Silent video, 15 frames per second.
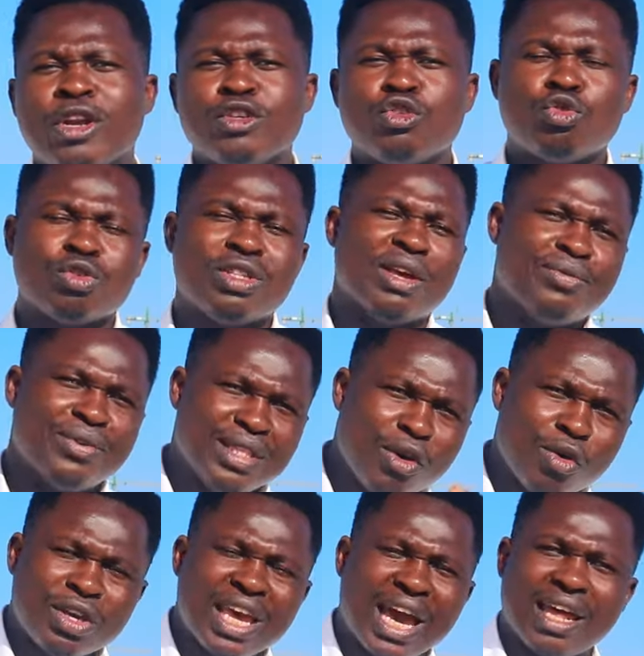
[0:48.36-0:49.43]
on est sur des
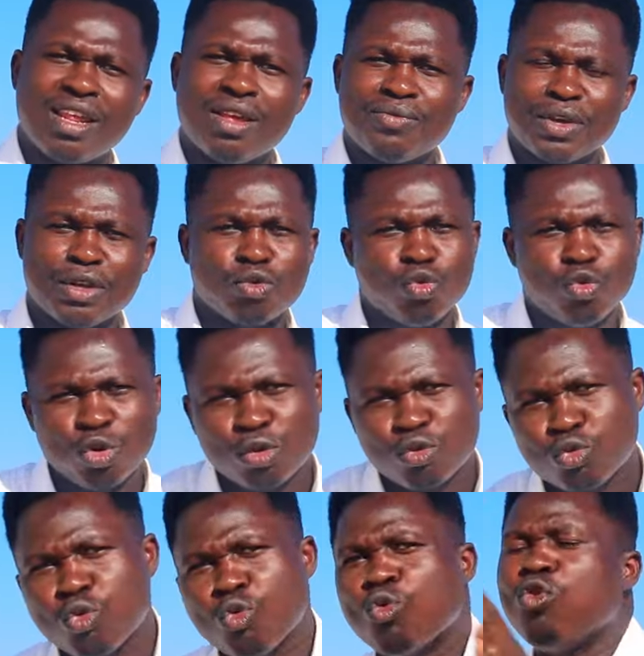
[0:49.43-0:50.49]
vidéos qui arrivent et
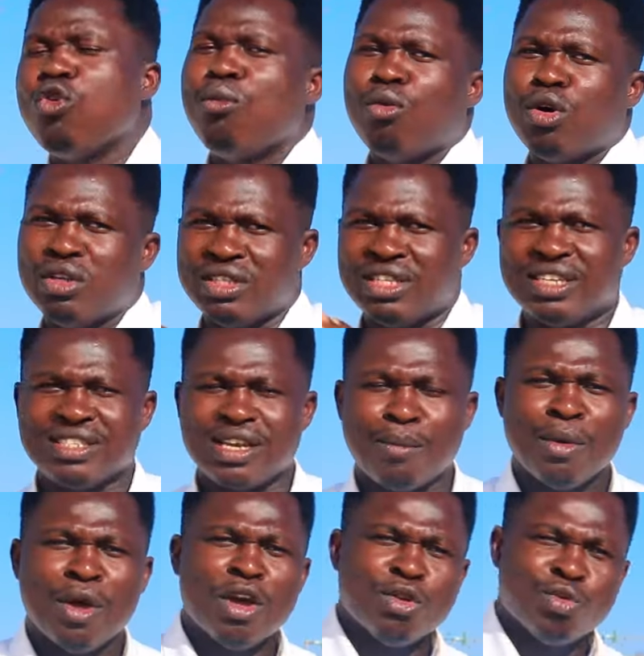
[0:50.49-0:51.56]
durant tout le mois de
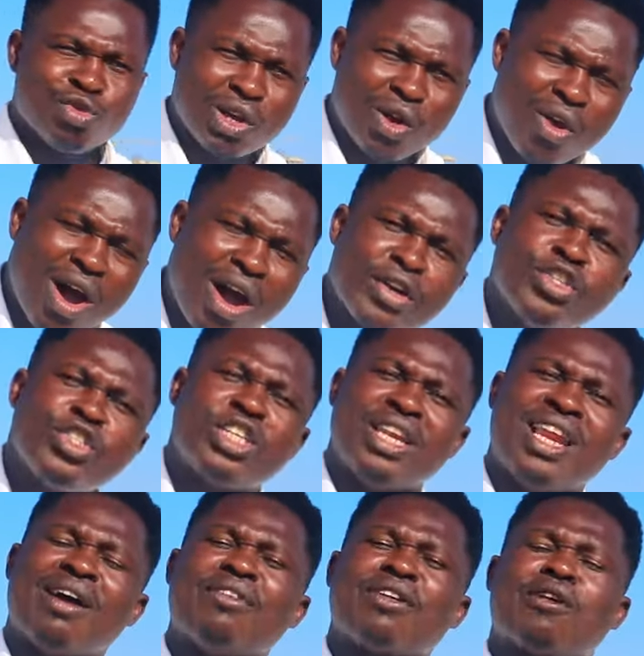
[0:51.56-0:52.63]
décembre, nous allons
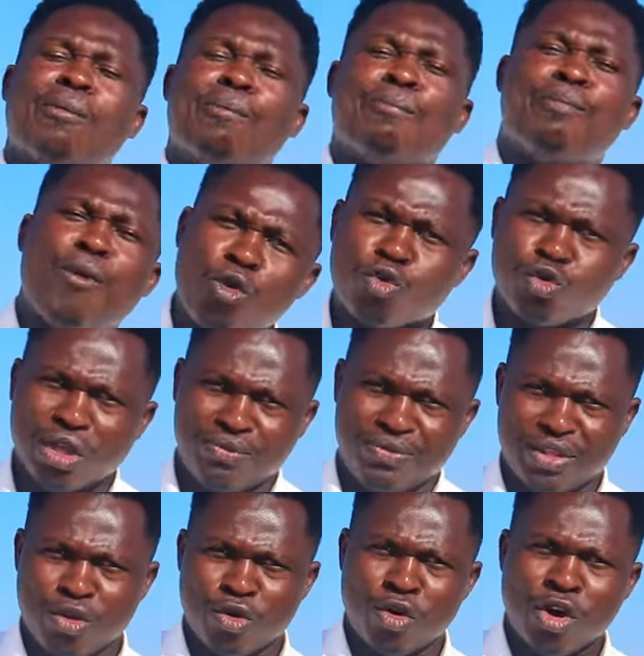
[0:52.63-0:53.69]
enchaîner avec beaucoup de
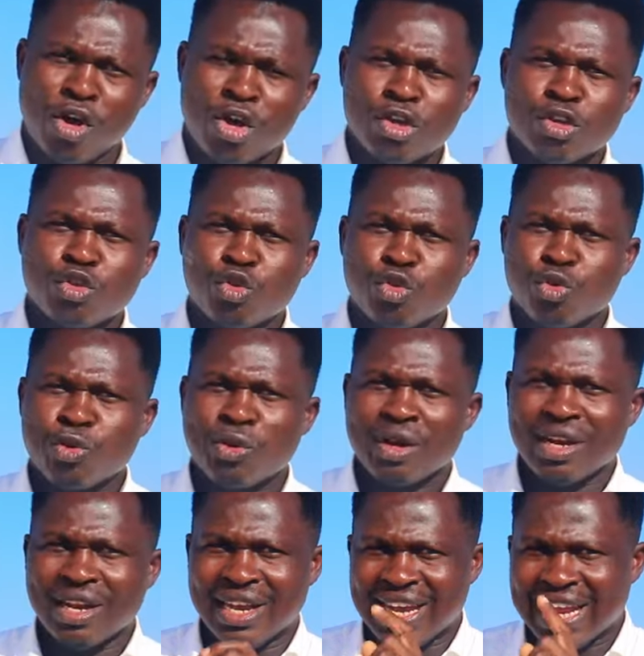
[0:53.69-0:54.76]
vidéos sur
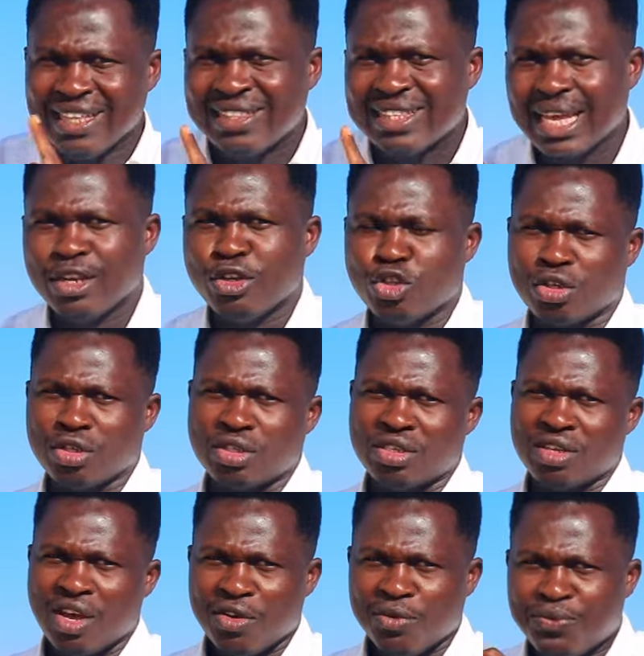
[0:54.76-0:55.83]

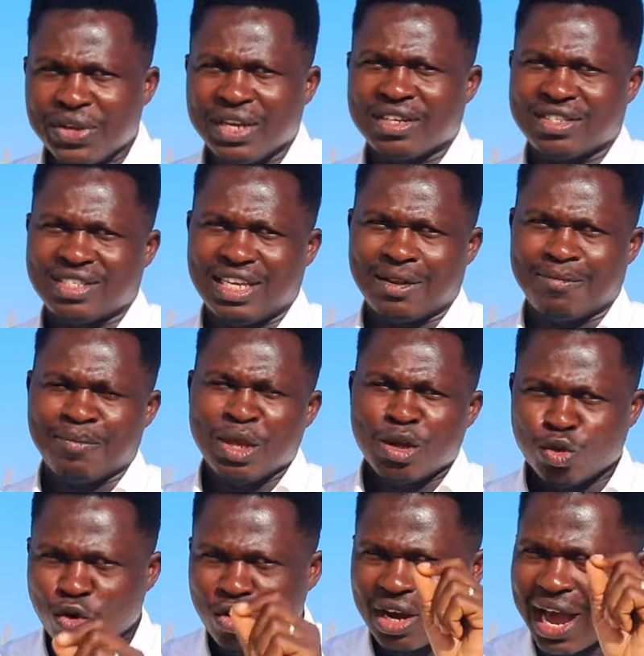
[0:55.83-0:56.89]
l'intelligence financière.
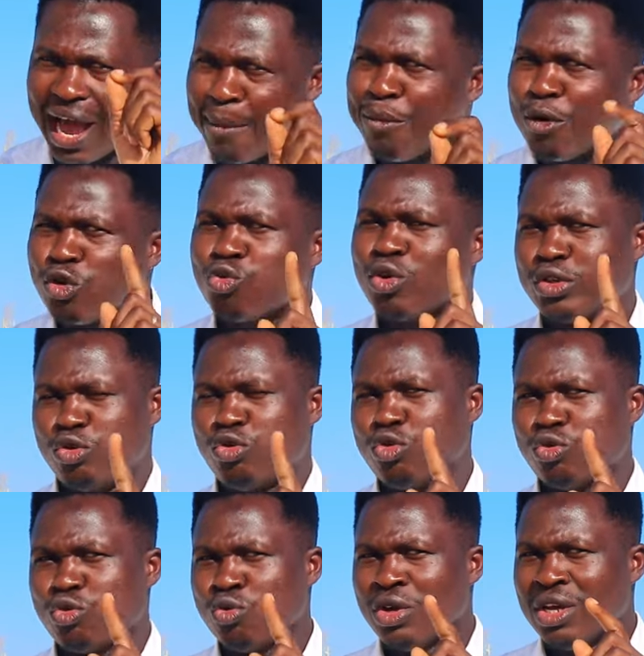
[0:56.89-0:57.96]
Donc, abonne-toi
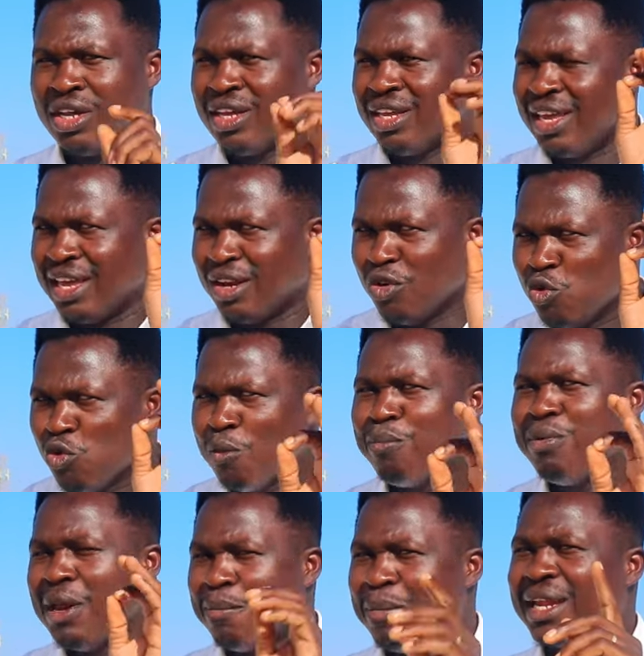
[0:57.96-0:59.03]
surtout et
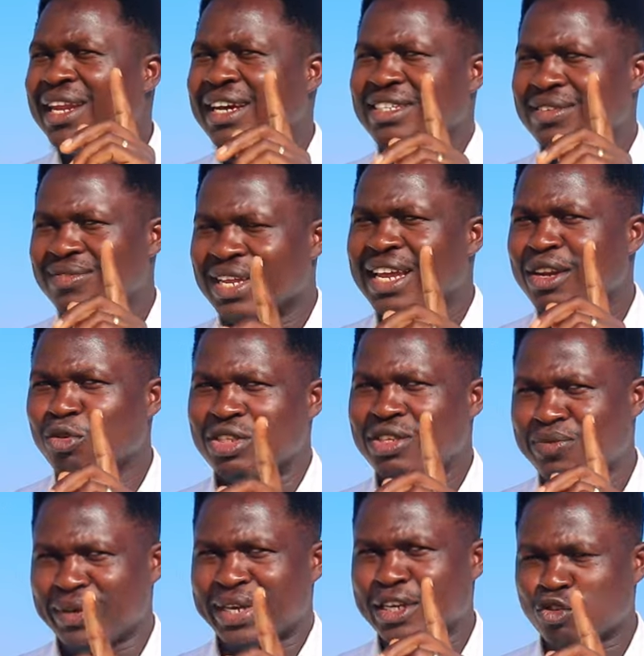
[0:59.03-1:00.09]
n'oublie pas d'activer les
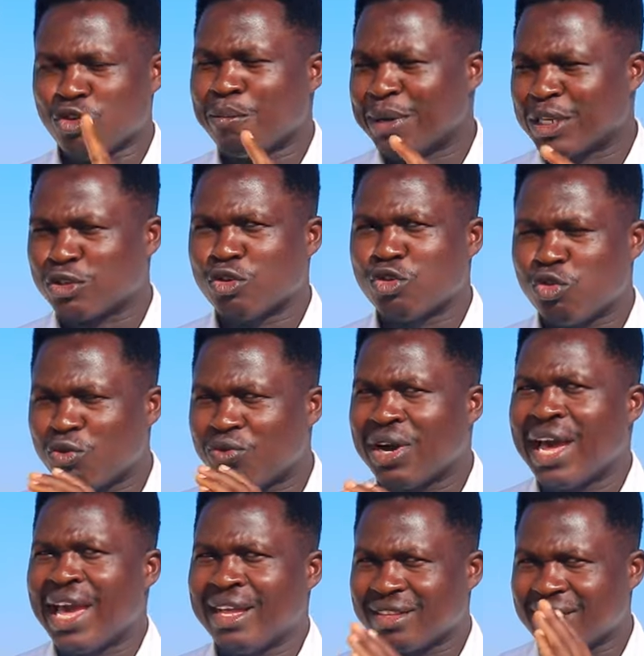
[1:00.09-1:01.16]
notifications parce que tu
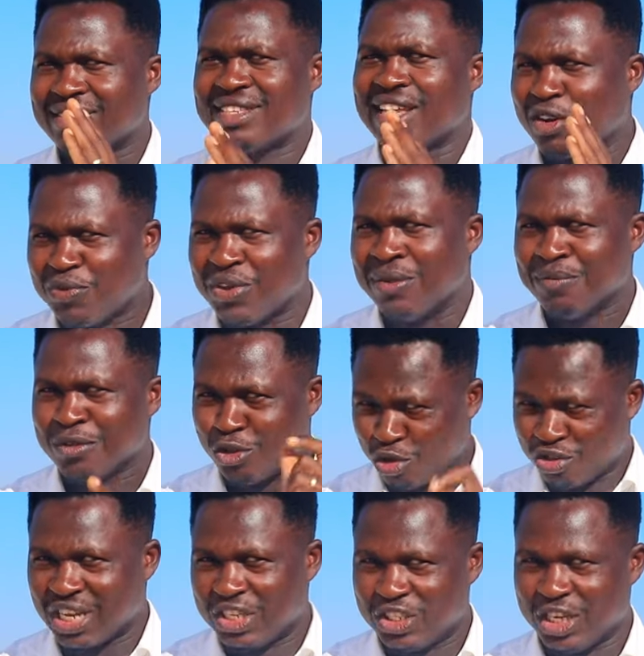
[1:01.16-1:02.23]
vas être servi
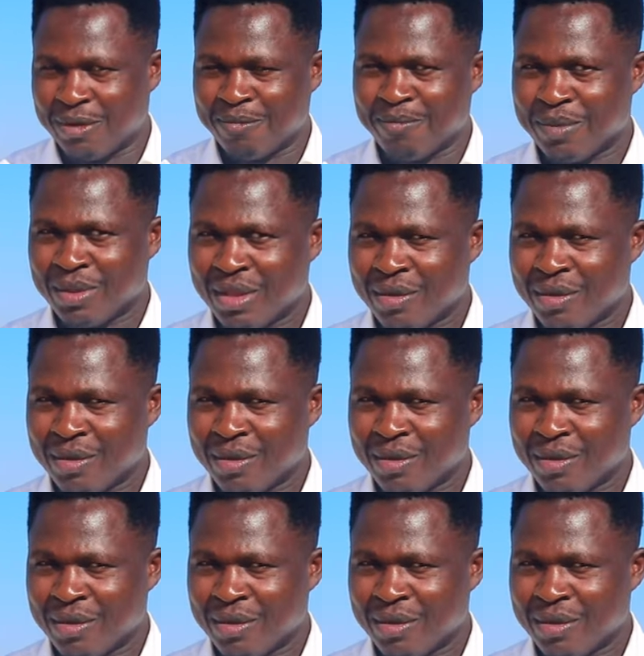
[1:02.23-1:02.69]
sur cette chaîne.